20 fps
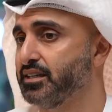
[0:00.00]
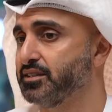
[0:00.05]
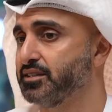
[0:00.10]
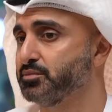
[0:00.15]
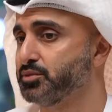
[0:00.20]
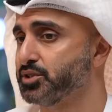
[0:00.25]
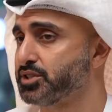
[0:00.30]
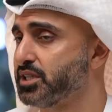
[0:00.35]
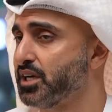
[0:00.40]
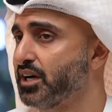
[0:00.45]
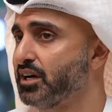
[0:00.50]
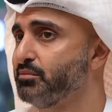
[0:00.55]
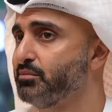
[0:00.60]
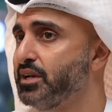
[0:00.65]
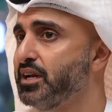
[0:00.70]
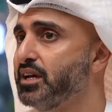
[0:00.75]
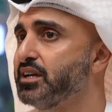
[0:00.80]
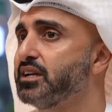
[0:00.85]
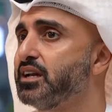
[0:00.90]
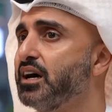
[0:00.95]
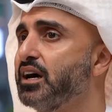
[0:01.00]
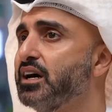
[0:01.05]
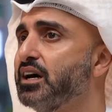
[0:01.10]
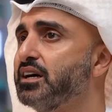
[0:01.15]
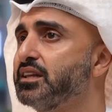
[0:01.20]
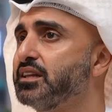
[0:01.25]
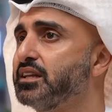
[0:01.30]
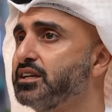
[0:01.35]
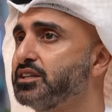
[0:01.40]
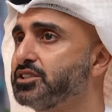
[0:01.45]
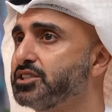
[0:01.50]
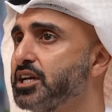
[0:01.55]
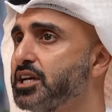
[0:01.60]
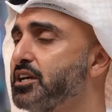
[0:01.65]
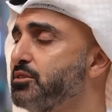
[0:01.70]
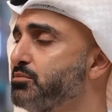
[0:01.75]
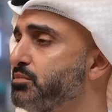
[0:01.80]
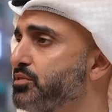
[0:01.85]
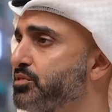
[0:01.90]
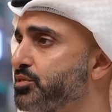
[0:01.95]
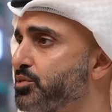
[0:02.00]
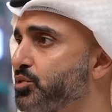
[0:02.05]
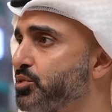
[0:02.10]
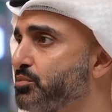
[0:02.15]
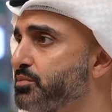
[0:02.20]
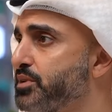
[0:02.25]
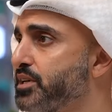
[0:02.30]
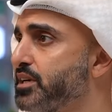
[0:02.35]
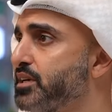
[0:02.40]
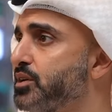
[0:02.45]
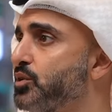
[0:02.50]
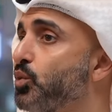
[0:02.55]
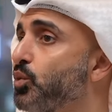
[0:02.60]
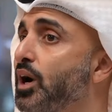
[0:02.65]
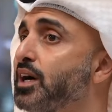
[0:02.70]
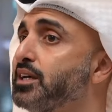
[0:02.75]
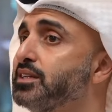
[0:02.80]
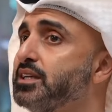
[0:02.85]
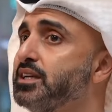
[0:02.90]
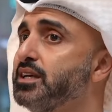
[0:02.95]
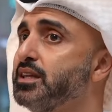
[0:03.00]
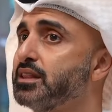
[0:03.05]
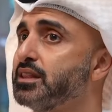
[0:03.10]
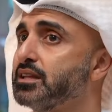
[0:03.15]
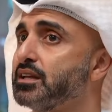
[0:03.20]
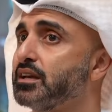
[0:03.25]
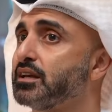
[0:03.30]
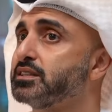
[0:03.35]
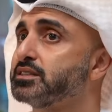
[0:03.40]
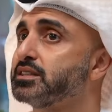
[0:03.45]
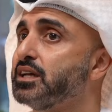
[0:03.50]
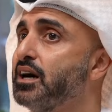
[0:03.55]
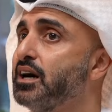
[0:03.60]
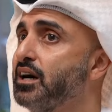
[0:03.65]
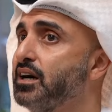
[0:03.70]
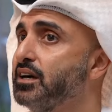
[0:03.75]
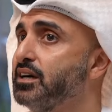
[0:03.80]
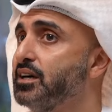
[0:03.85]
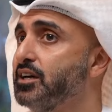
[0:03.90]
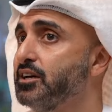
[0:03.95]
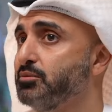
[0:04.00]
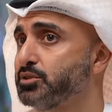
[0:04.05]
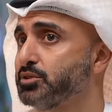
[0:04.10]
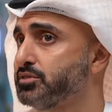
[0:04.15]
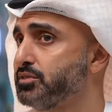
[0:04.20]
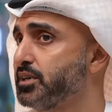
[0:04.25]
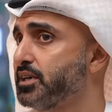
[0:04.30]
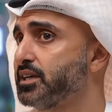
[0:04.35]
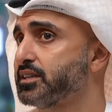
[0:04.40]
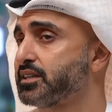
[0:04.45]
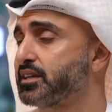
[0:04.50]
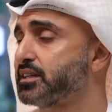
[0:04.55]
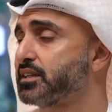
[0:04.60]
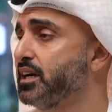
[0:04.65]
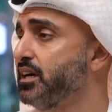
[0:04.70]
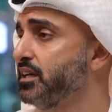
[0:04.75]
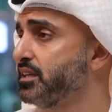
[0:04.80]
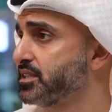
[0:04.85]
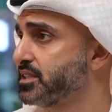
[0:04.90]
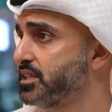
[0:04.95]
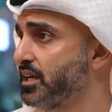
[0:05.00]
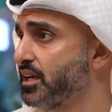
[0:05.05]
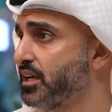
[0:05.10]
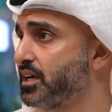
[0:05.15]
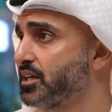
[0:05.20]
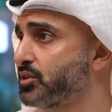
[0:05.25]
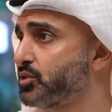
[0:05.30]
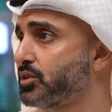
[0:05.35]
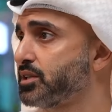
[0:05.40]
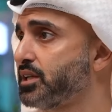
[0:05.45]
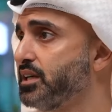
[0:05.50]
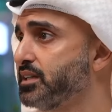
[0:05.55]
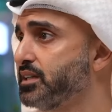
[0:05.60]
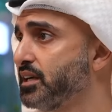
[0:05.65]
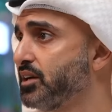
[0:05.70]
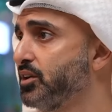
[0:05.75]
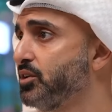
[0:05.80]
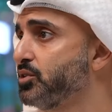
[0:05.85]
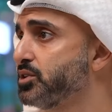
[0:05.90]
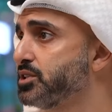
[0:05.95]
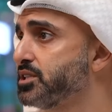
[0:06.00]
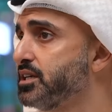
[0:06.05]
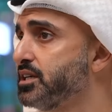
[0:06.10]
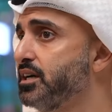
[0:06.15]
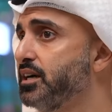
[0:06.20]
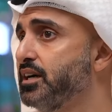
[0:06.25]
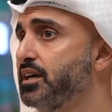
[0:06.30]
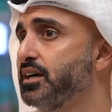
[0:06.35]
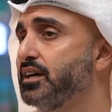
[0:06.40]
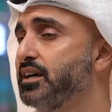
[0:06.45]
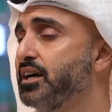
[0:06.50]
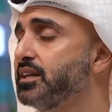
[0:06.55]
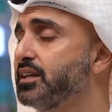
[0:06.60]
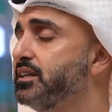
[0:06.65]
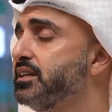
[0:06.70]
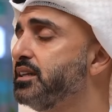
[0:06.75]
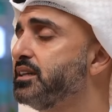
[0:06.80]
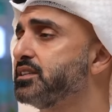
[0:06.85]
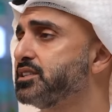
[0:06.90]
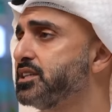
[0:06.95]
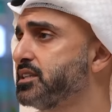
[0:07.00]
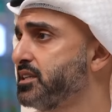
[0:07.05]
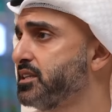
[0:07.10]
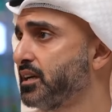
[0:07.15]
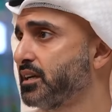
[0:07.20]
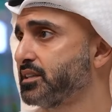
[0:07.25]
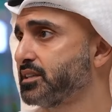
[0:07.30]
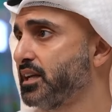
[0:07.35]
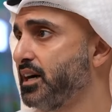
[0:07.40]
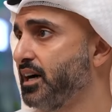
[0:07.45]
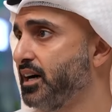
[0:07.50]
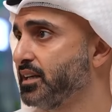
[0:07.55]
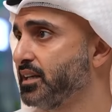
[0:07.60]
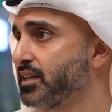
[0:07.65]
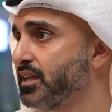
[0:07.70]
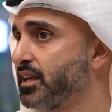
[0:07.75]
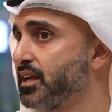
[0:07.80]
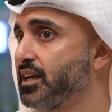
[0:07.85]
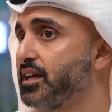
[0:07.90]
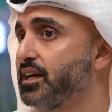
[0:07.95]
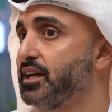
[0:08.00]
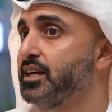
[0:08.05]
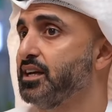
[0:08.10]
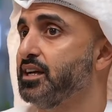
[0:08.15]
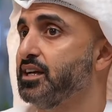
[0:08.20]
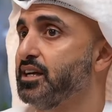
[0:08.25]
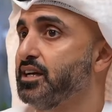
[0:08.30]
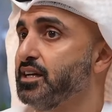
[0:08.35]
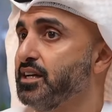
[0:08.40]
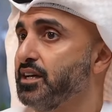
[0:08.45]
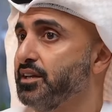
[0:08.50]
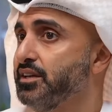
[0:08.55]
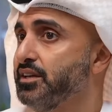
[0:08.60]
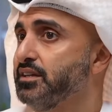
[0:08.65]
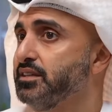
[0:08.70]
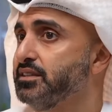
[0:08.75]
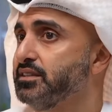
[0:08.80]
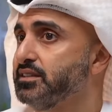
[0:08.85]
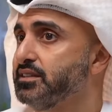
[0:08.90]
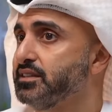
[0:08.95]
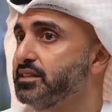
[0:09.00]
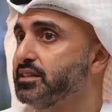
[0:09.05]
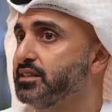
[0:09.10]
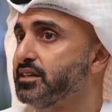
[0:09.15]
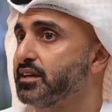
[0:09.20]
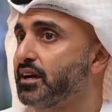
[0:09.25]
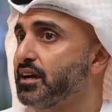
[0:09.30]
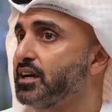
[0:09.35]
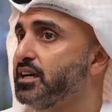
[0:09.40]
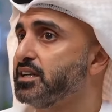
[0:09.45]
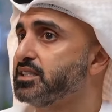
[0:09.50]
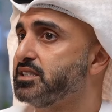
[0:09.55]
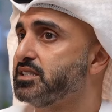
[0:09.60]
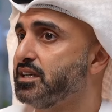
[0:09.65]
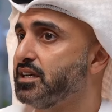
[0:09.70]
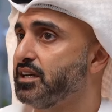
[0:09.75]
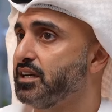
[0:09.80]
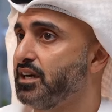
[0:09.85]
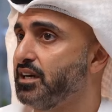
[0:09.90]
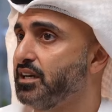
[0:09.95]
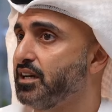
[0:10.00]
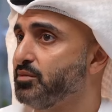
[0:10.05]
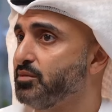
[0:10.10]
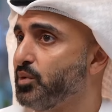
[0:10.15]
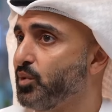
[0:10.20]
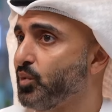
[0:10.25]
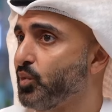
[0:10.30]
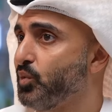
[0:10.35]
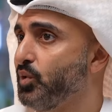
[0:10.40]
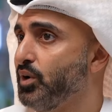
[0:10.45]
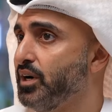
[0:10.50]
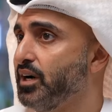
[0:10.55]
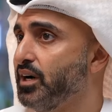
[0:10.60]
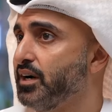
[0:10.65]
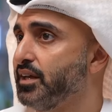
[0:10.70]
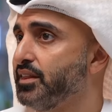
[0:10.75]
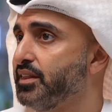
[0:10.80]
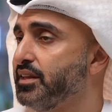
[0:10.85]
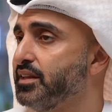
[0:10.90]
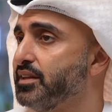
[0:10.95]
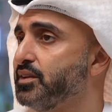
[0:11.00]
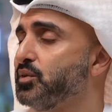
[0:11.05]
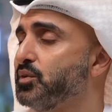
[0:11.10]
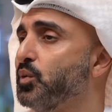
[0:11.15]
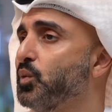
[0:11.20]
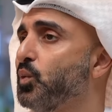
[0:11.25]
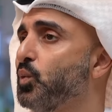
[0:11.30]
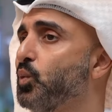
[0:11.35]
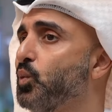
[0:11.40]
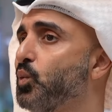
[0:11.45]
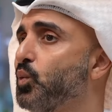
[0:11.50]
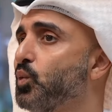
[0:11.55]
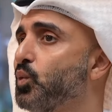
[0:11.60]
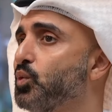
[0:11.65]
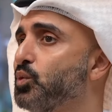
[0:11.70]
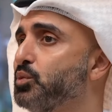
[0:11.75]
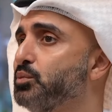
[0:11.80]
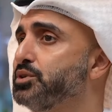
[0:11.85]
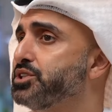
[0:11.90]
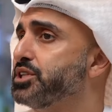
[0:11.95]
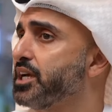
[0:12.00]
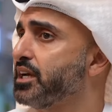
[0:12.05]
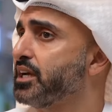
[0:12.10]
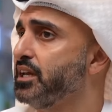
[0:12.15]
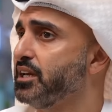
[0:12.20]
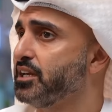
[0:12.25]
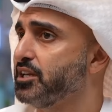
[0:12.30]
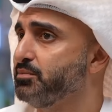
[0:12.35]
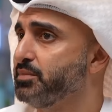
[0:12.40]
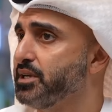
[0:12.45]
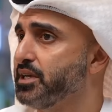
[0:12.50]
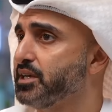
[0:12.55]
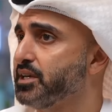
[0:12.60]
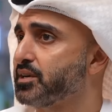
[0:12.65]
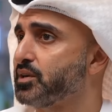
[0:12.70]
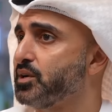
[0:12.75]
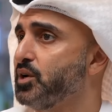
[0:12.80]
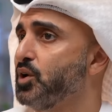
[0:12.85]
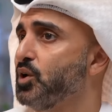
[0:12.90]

مستقبلا هذا شيء مفروغ منه وحديث القطاع مش فقط قطاع الاتصالات وقطاع التكنولوجيا حديث شتى القطاعات نحن ركزنا على الموضوع هذا وبشكل كبير